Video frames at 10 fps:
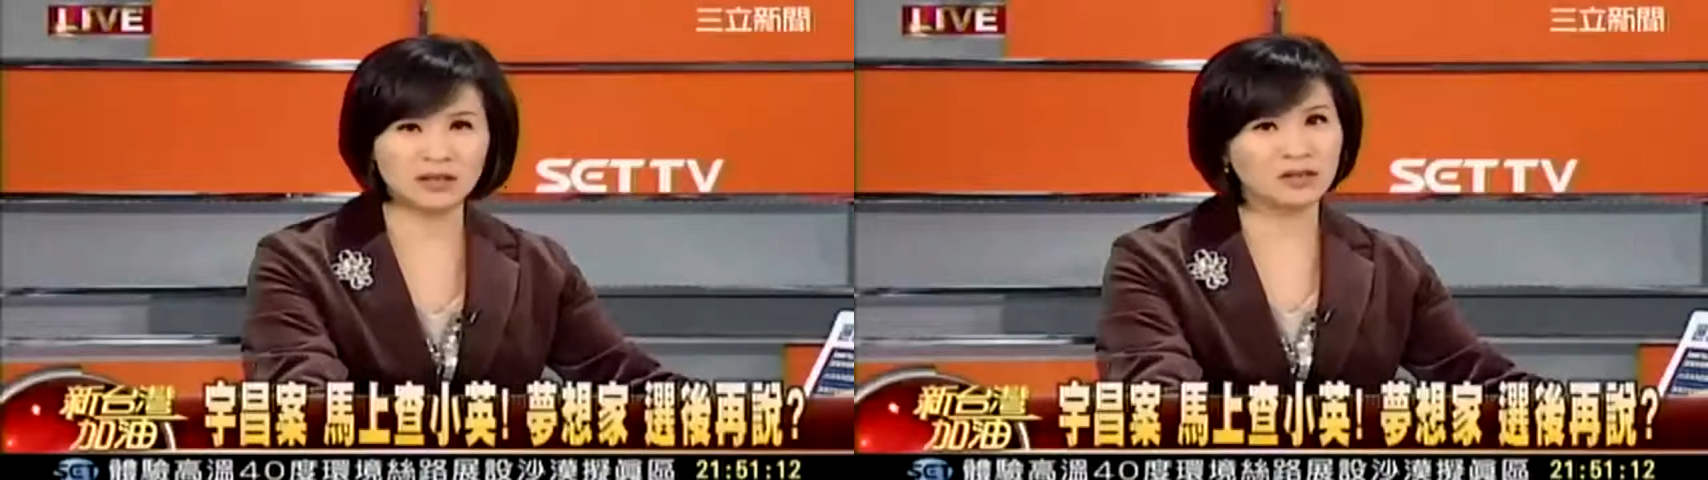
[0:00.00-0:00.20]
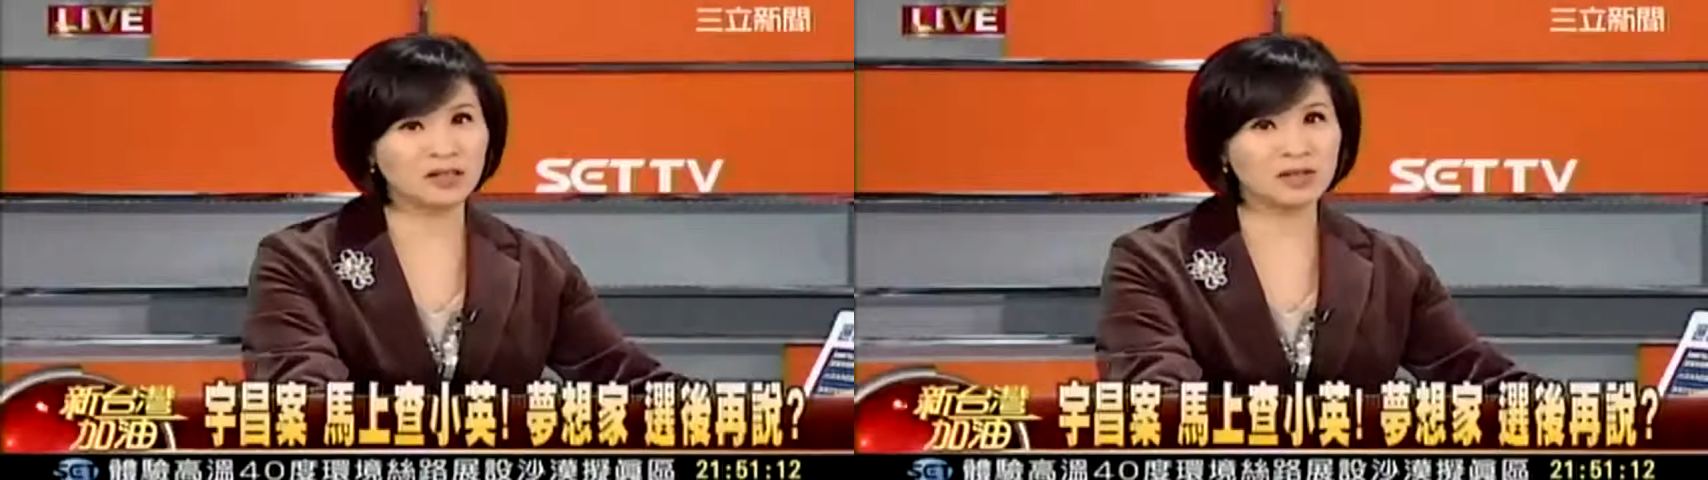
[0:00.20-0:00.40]
嘛是
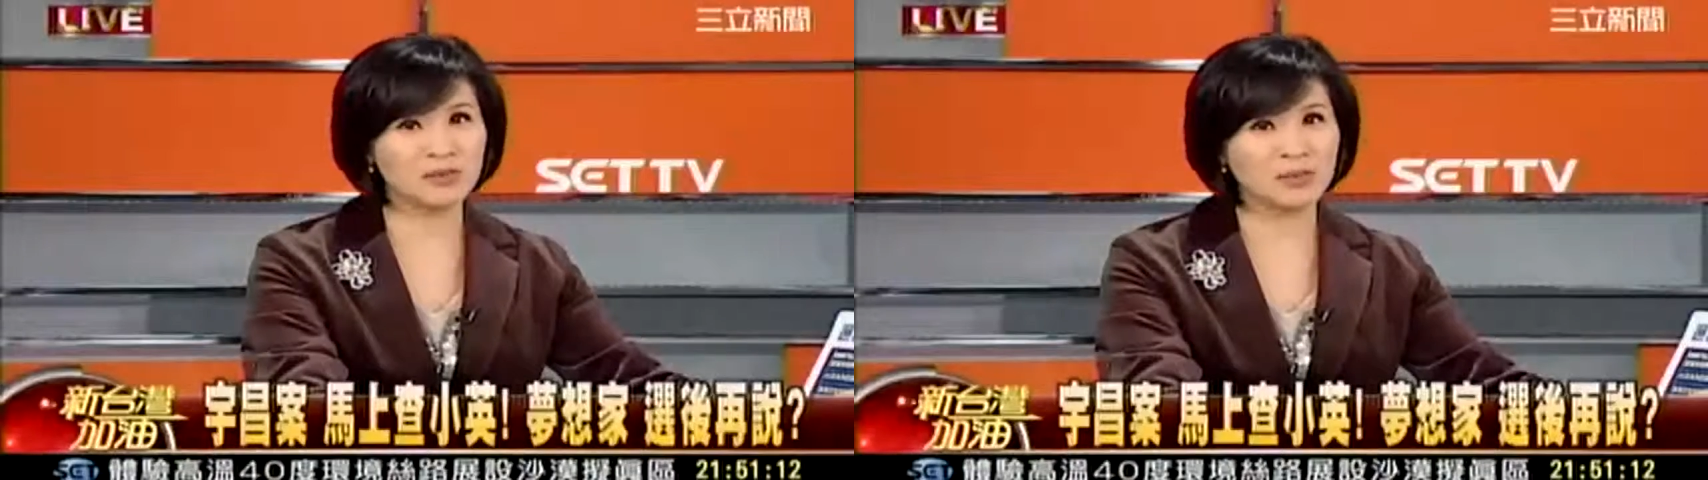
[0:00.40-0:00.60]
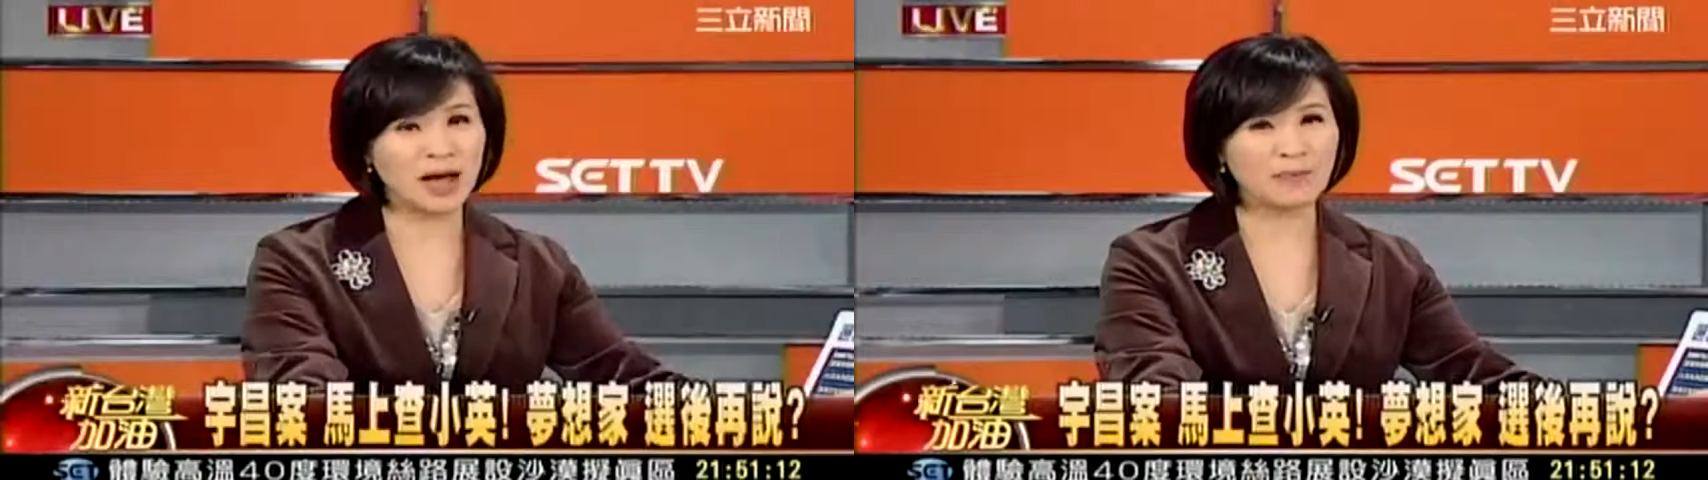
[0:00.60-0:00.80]
机机
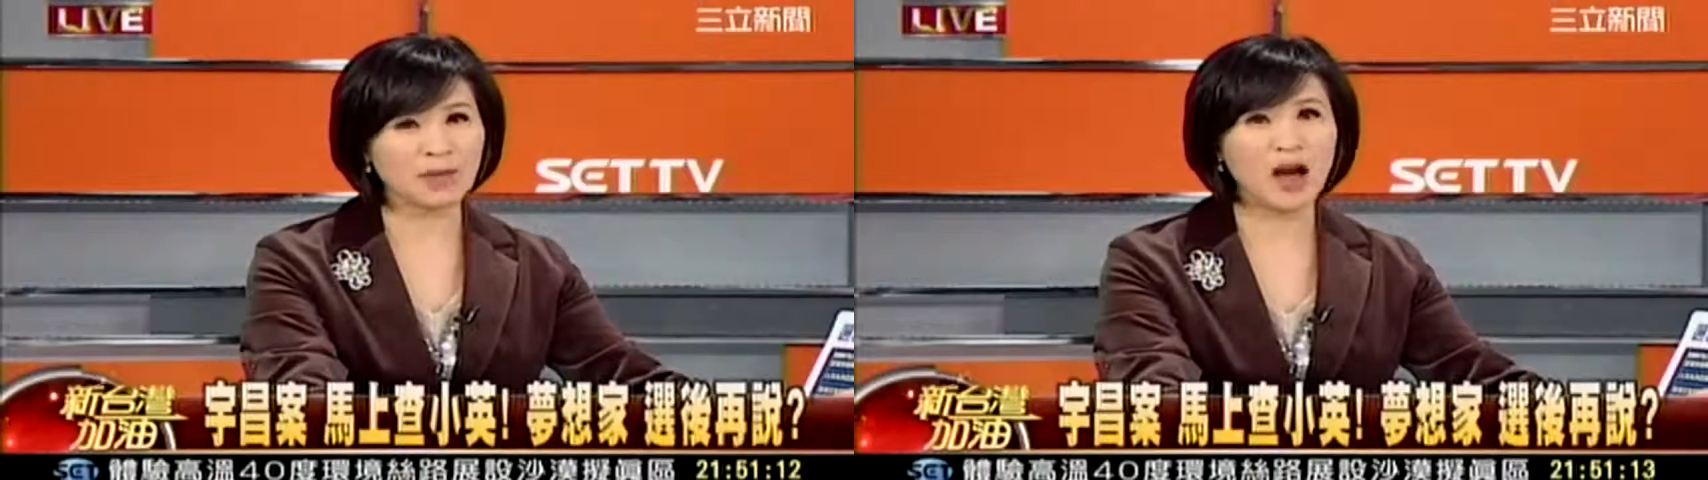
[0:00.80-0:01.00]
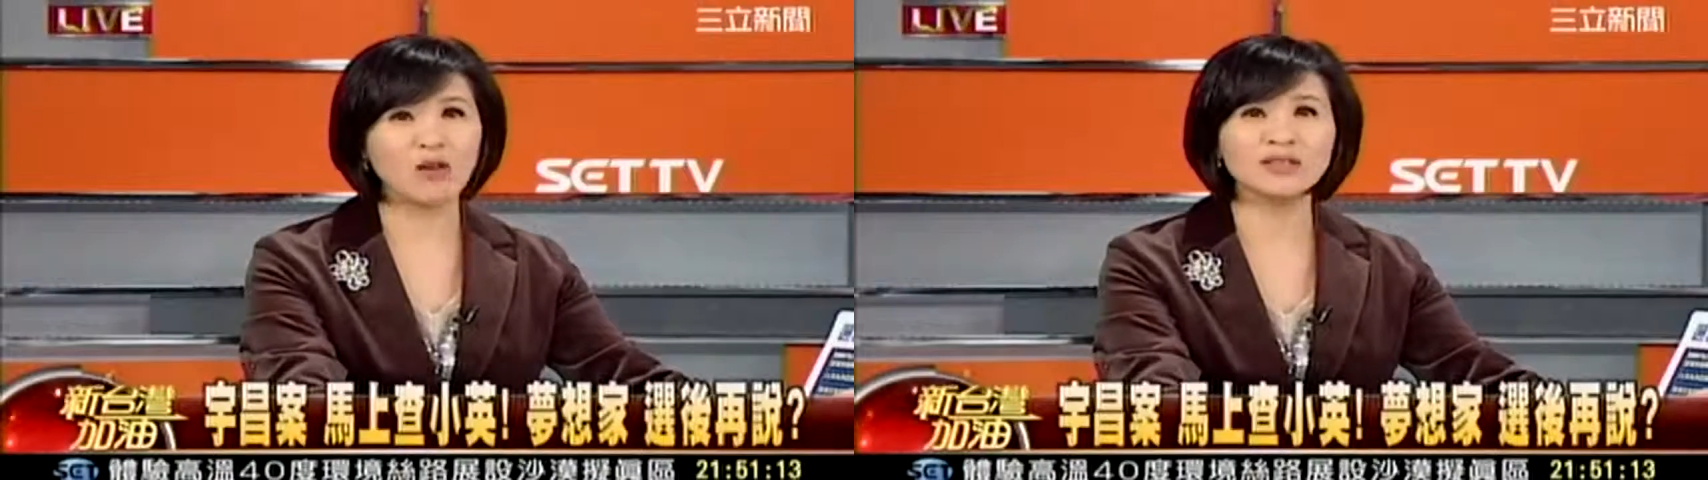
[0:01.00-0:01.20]
密嘛，
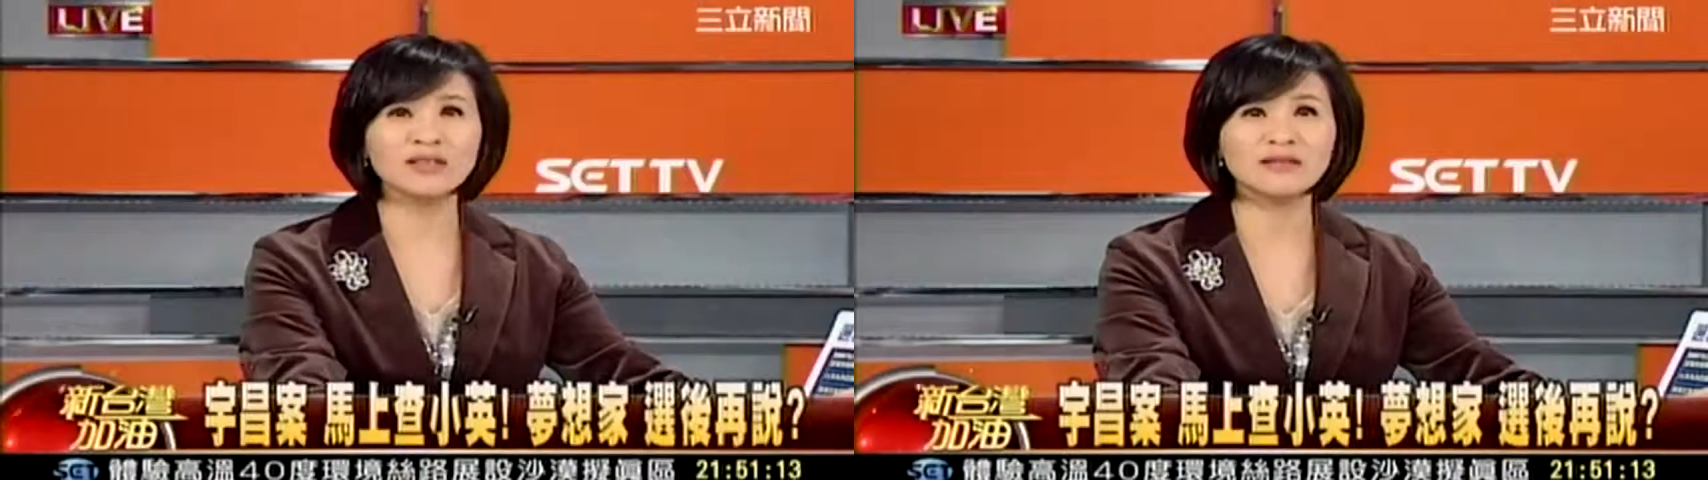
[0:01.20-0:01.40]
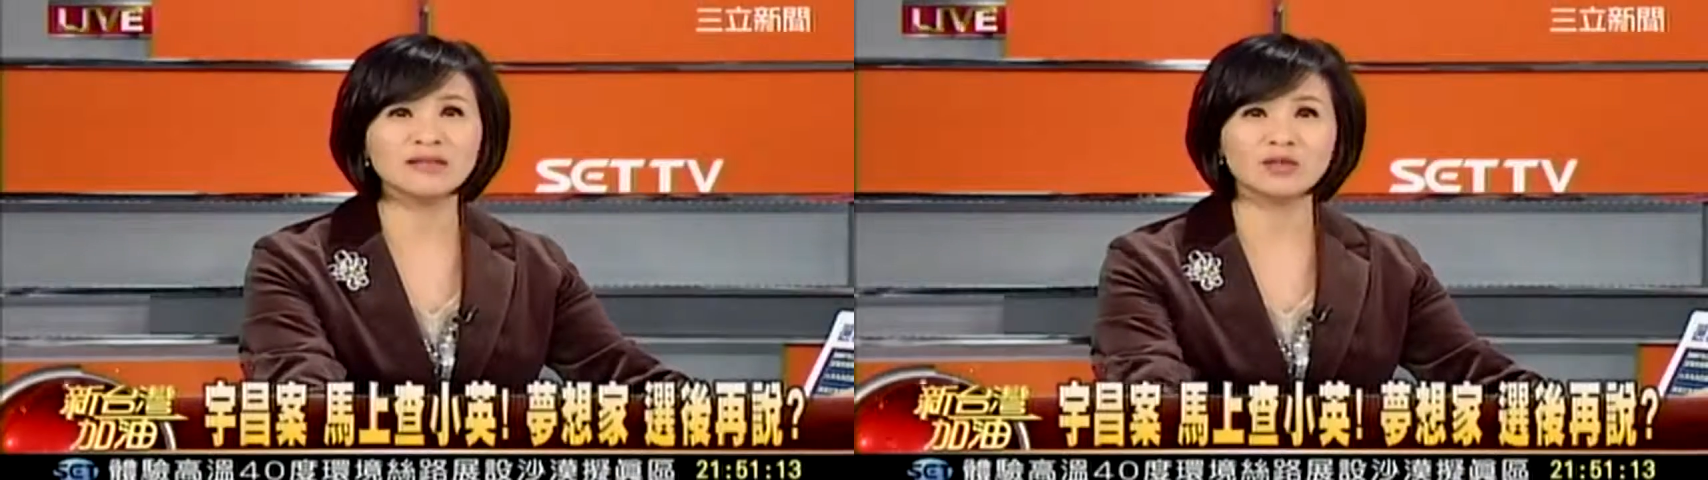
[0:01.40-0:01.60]
考机